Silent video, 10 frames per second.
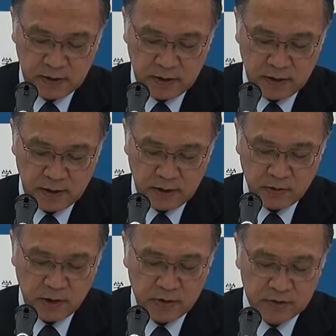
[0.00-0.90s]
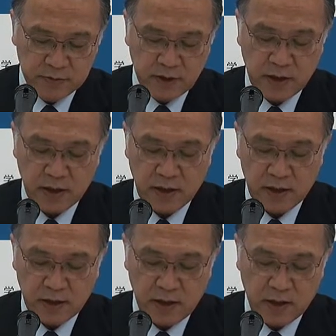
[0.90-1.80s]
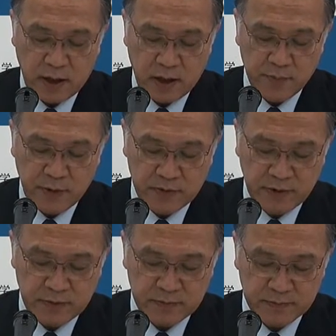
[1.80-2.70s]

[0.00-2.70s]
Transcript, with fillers: えー、500部で、定価800